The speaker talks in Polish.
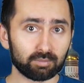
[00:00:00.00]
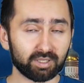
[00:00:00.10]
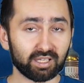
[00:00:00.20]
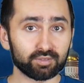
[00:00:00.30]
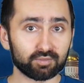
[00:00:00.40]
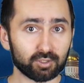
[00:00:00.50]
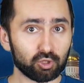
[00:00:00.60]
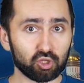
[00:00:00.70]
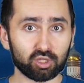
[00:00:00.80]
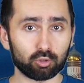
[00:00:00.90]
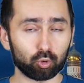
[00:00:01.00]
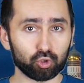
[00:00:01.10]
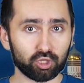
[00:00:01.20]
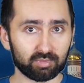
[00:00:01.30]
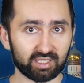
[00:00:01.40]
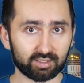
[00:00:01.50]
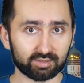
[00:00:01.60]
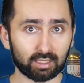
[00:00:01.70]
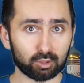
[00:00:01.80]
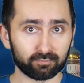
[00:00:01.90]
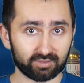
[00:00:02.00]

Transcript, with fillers: prawie 28 hektarów